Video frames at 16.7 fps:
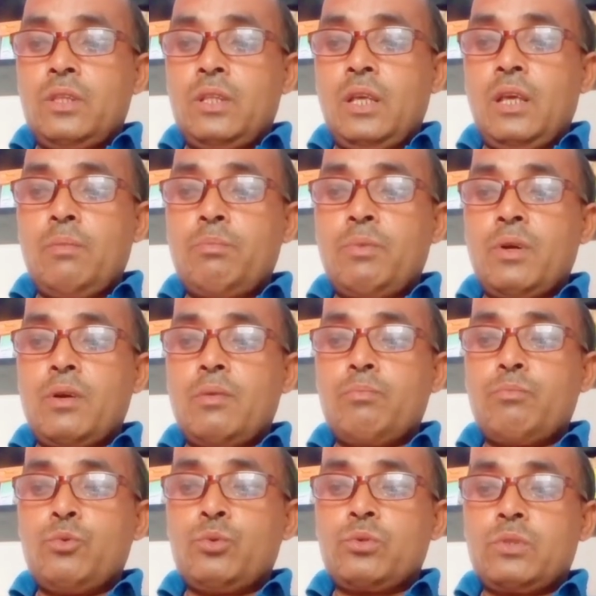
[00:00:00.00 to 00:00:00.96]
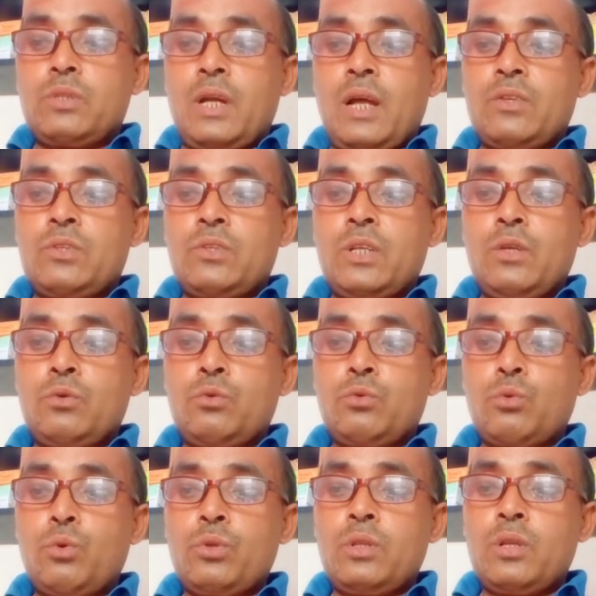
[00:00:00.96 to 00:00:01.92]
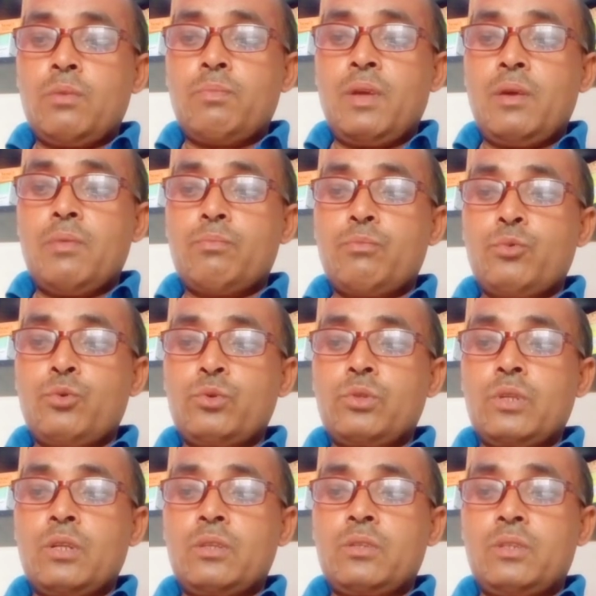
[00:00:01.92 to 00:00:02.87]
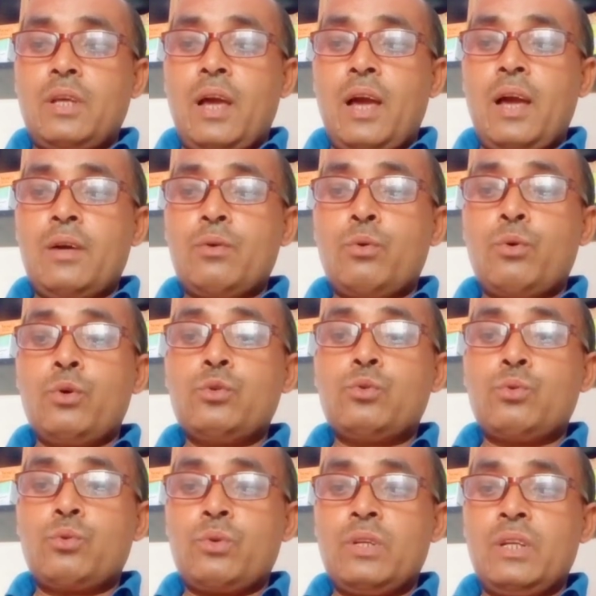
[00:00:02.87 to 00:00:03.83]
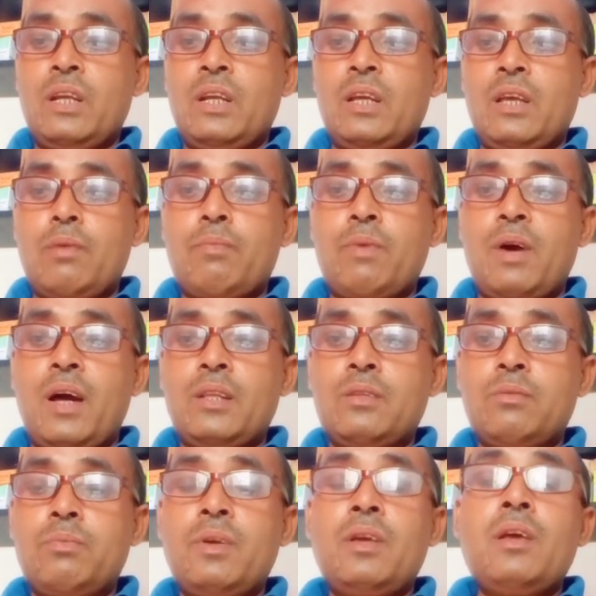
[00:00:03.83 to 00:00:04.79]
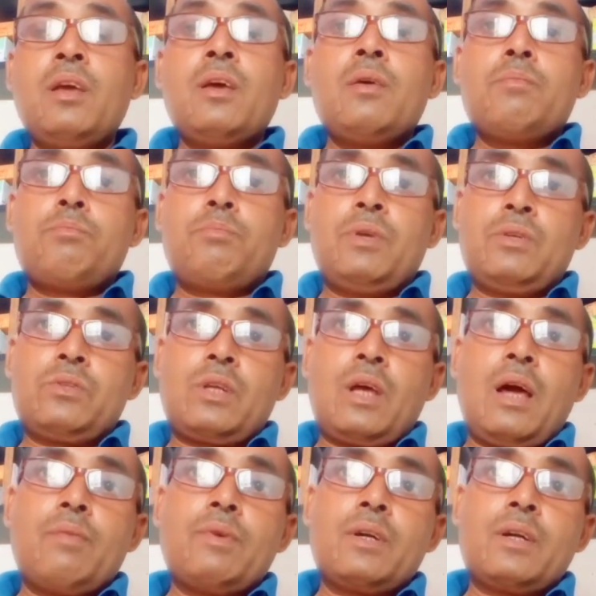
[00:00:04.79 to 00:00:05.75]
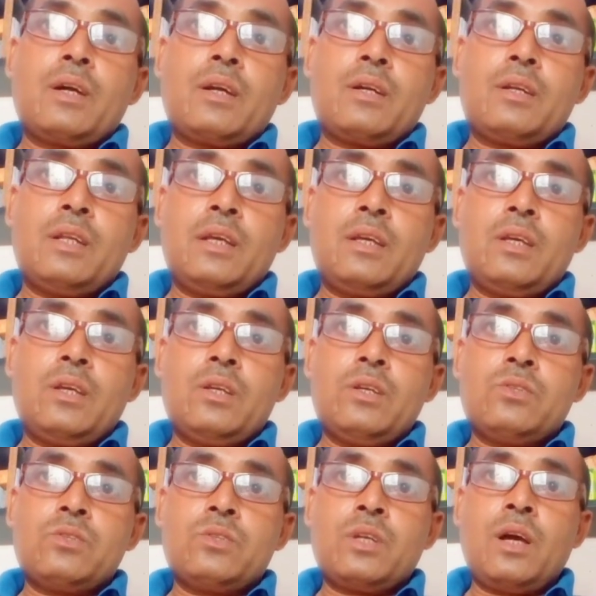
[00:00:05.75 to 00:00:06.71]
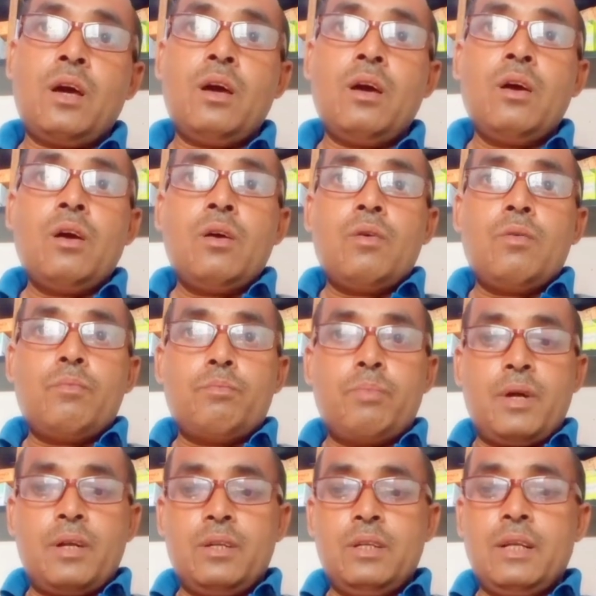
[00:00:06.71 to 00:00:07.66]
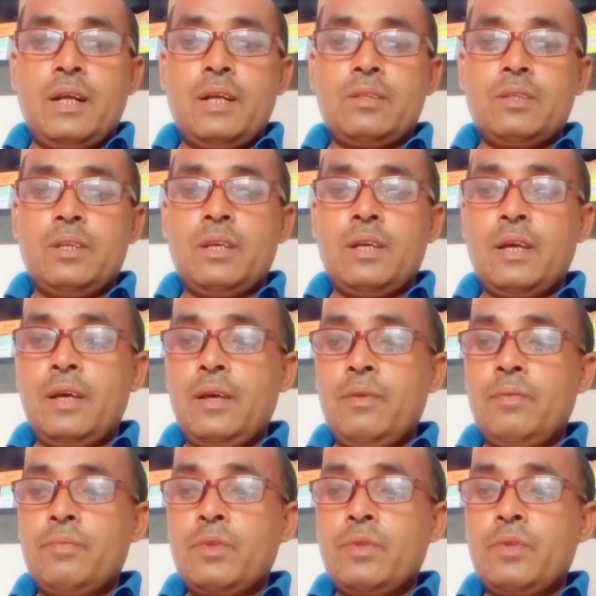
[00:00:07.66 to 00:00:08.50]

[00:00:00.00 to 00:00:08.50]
तीव्र मूत्राशय शोथ में मूत्र त्याग हो चुकने के बाद भी पेशाब करने की इच्छा बनी रहती है